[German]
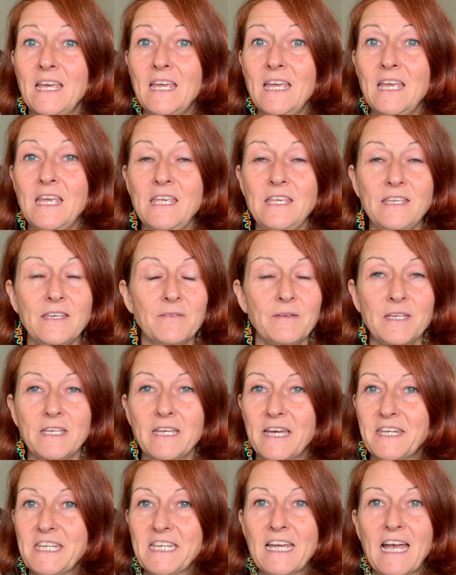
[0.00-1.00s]
Ich, ich
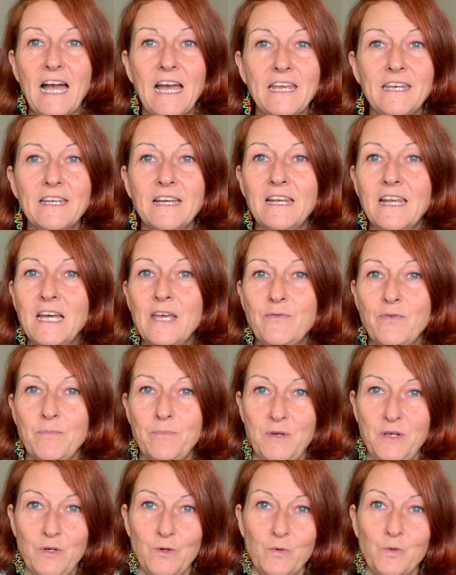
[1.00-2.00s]
hatte keinerlei
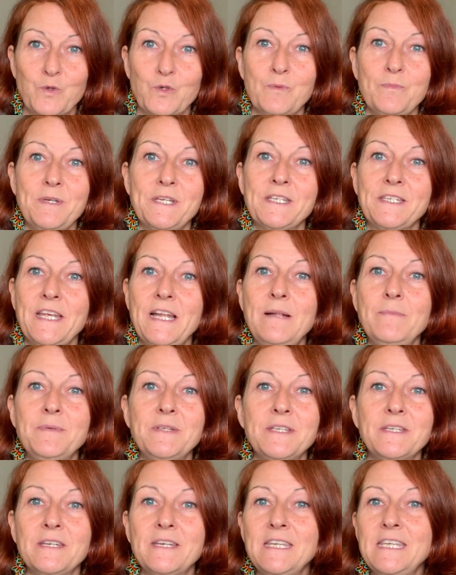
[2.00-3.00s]
Verbindung zu mir
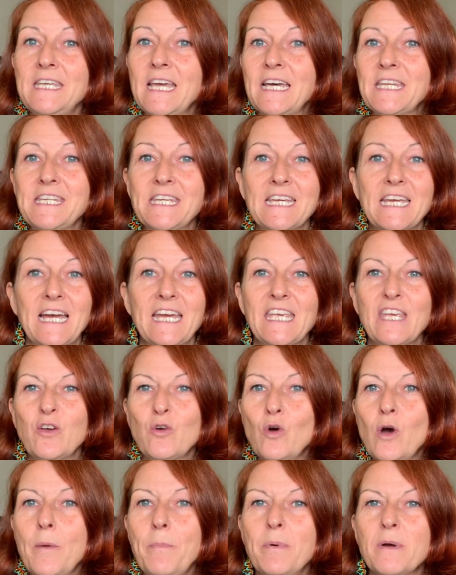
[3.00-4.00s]
selbst. Ich hatte kein
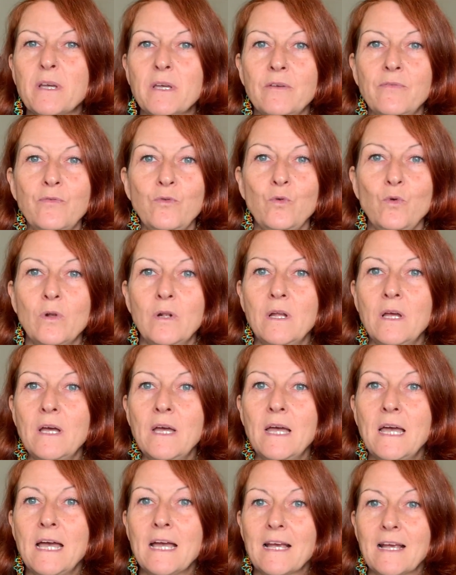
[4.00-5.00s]
Körpergefühl.
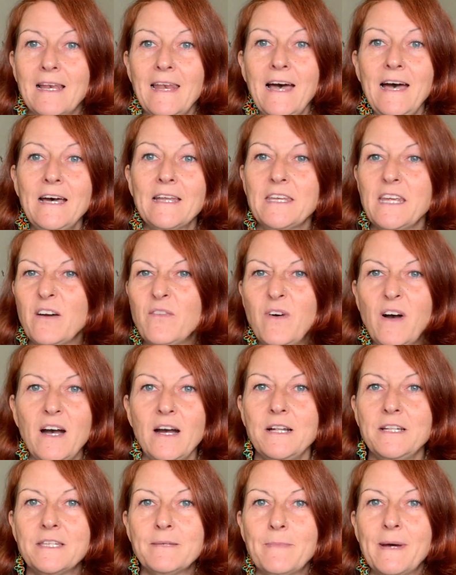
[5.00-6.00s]
Klar, der war
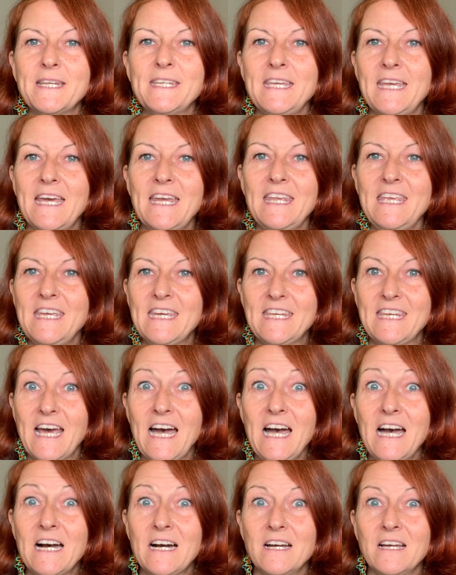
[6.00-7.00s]
als Materie
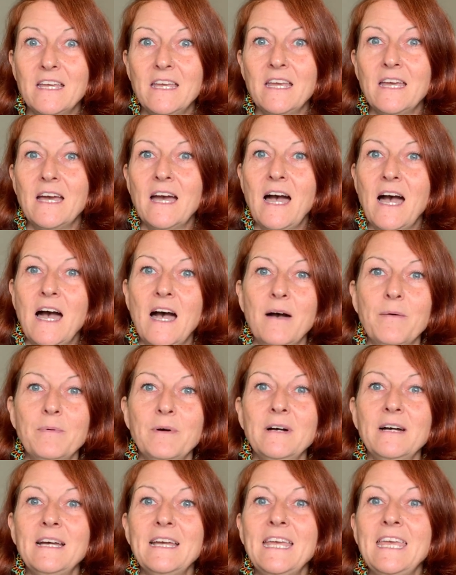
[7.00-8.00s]
da,
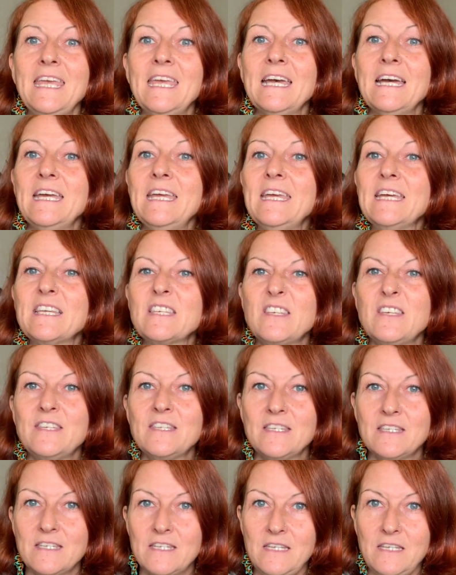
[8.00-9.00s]
aber er
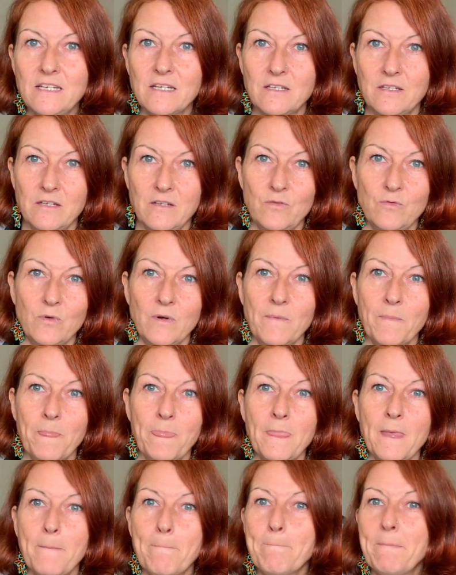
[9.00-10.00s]
existierte nur.
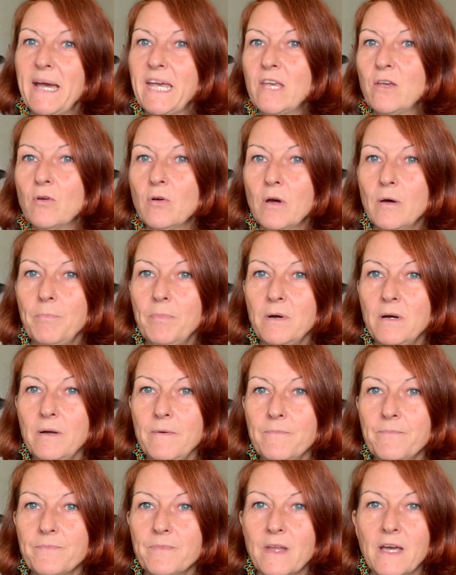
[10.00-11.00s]
Mein Körper
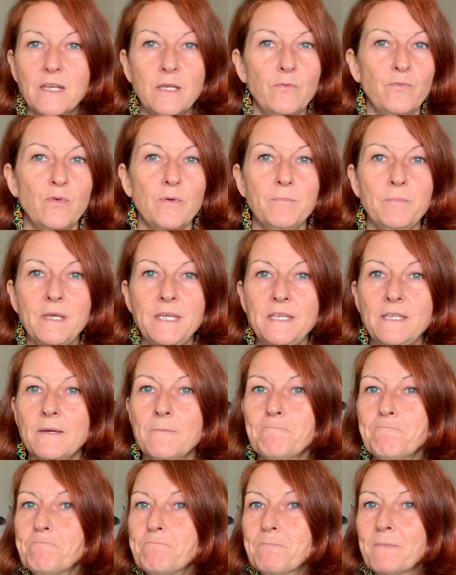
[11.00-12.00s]
hatte für mich
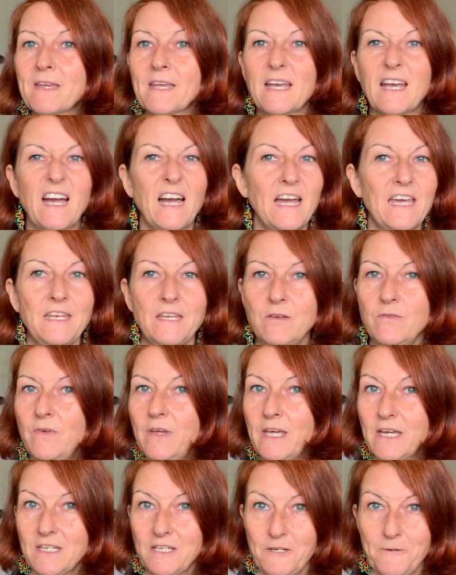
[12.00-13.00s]
keinen
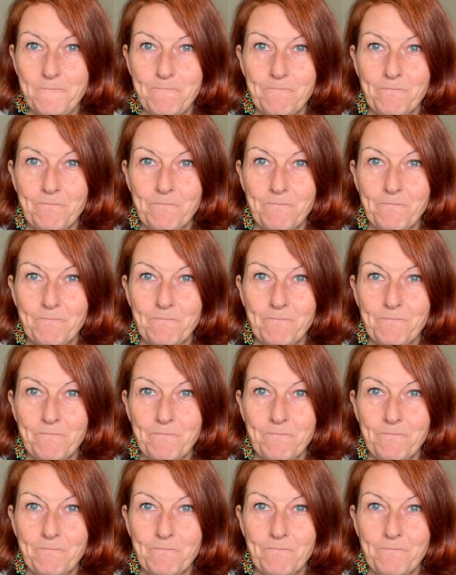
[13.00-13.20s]
Wert.